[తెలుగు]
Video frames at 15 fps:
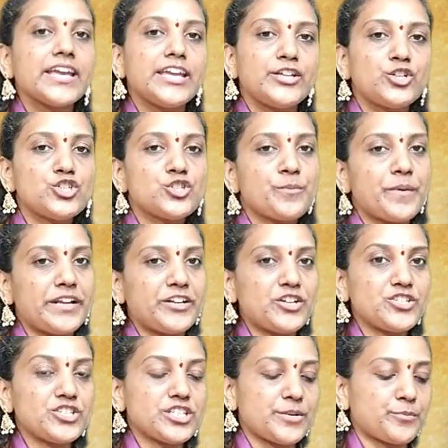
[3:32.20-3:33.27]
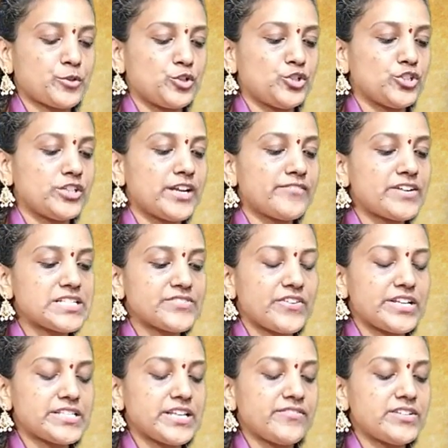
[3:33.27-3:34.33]
ఈ రోజు పెళ్లి రోజు జరుపుకుంటున్న
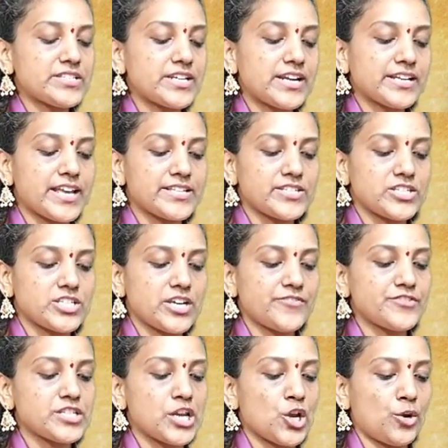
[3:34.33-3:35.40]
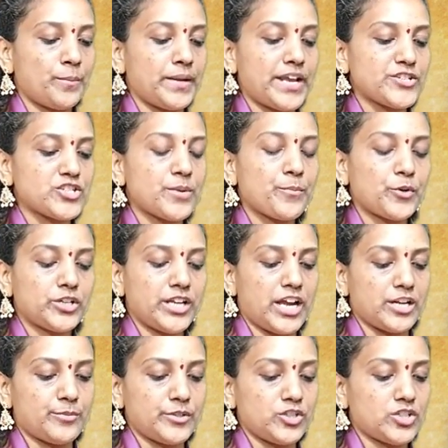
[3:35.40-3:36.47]
వాస్వియన్ సిల్వర్ స్టార్ కేసీజీఎఫ్ శ్రేయోభిలాషి పొట్టి
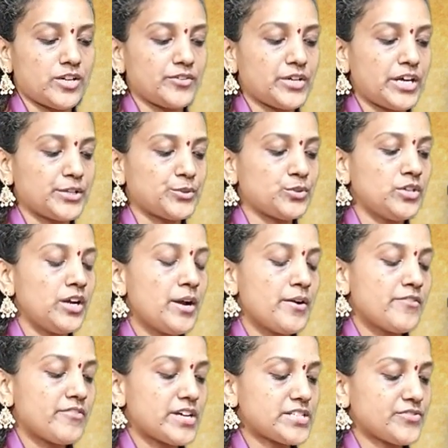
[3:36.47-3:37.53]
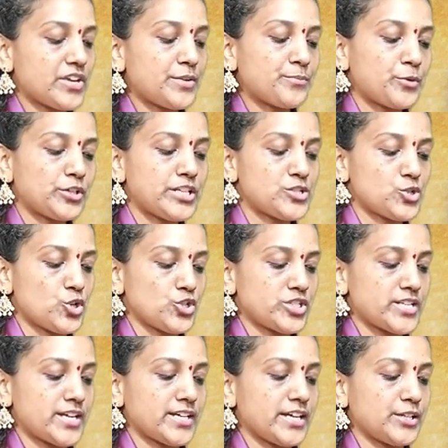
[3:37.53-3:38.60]
హనుమంతరావు గారు వాస్వియన్ పొట్టి
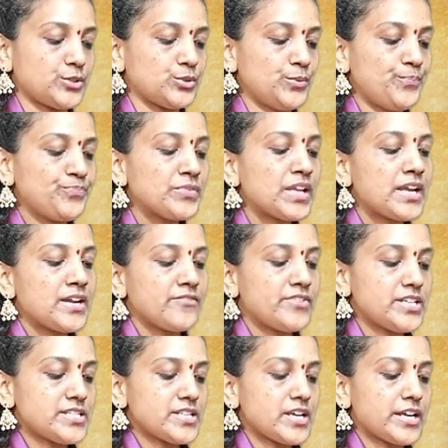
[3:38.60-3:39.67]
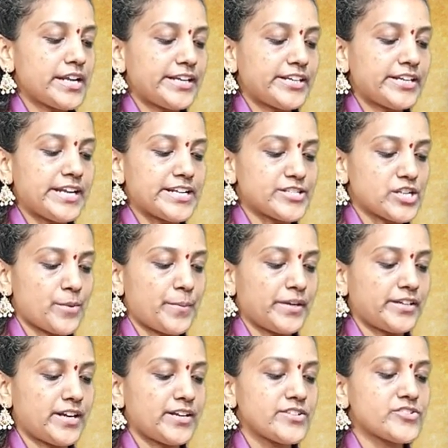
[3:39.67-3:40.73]
సులోచన గారు వీసీ గ్రేటర్
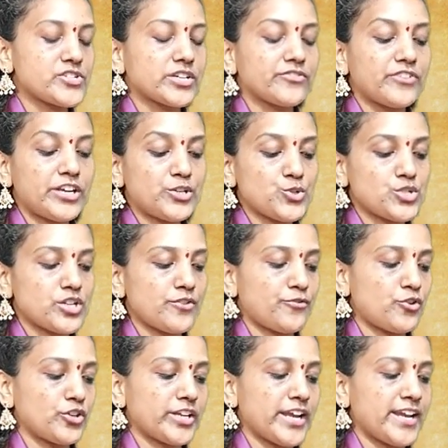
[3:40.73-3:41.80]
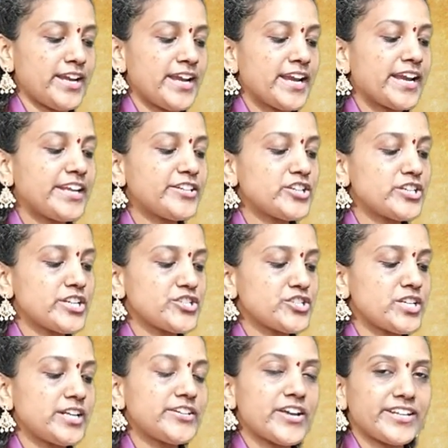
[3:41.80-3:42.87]
నరసరాపేట డిస్టిక్ వి టూ జీరో ఫోర్ ఏ
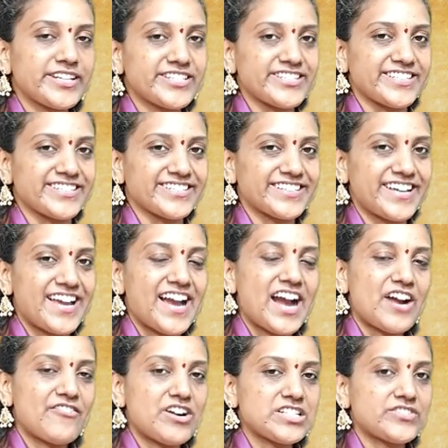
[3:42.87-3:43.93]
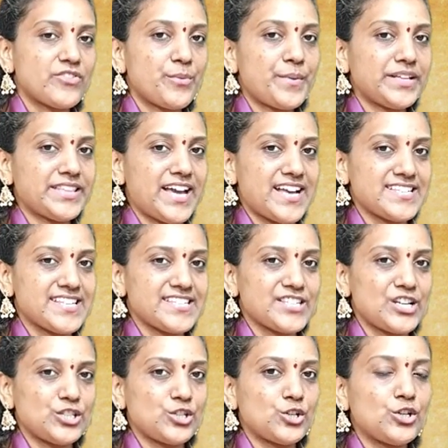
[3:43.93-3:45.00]
ఇంటర్నేషనల్ డైరెక్టర్ ఆ వాస్విమాత
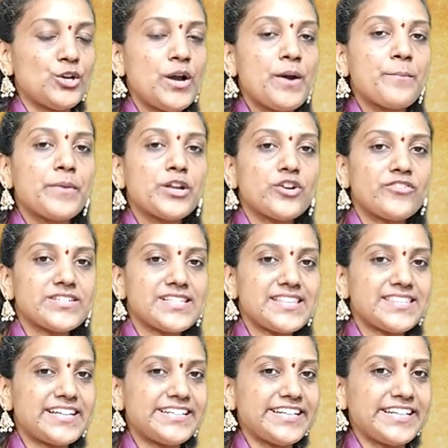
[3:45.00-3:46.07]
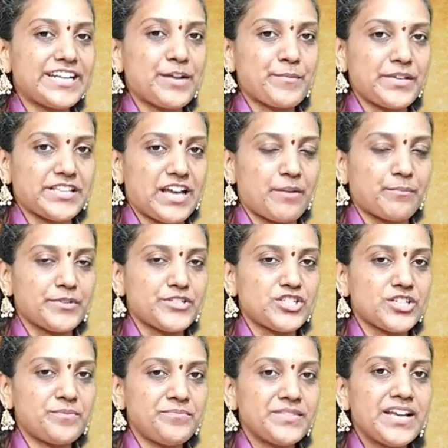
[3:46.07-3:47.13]
ఆశీస్సులతో మరో వసంతం నిండిన మీ
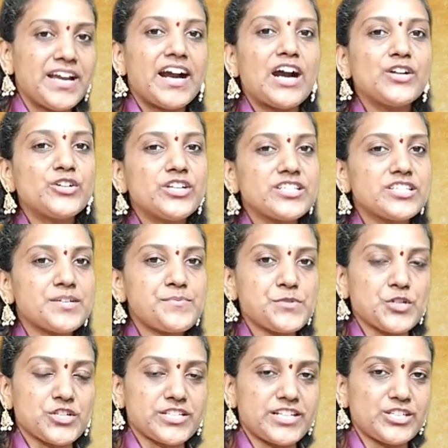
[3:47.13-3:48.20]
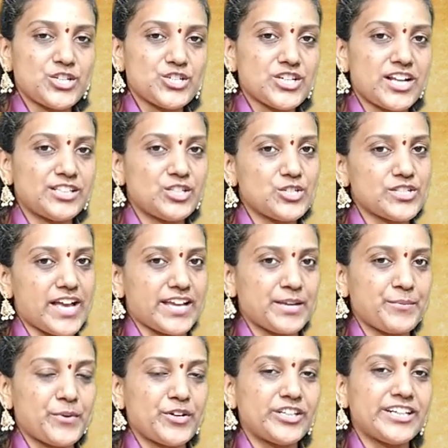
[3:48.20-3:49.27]
దాంపత్యం అనునిత్యం సుఖ సంతోషాలతో
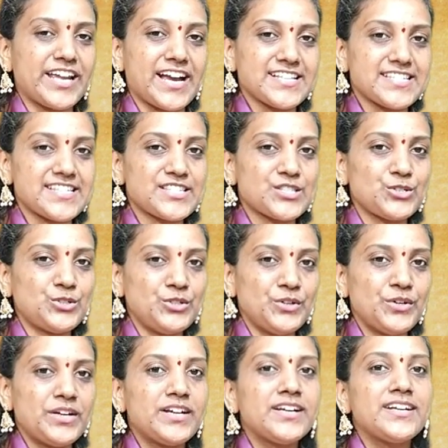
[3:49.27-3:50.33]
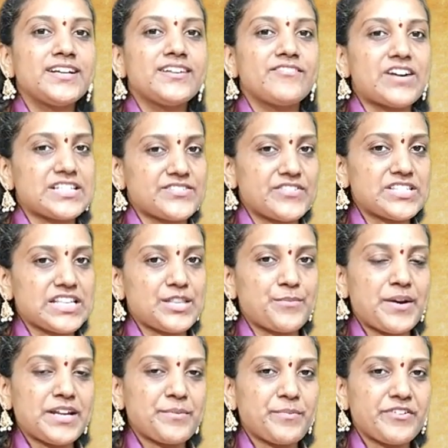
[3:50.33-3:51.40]
సాగిపోవాలని ఆశిస్తూ వాసవి
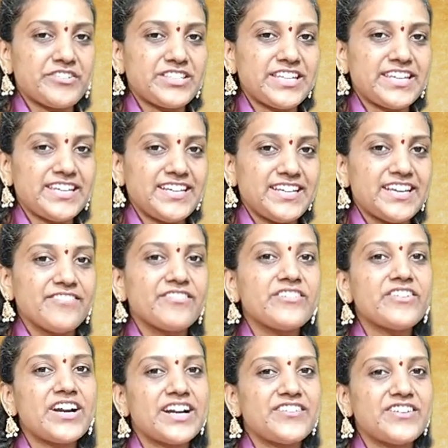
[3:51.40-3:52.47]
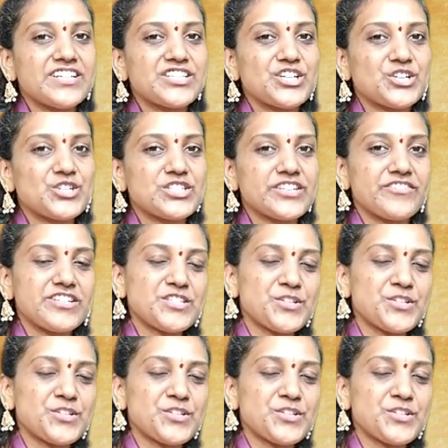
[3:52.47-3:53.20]
శతమానం భవతి వివాహ వార్షికోత్సవ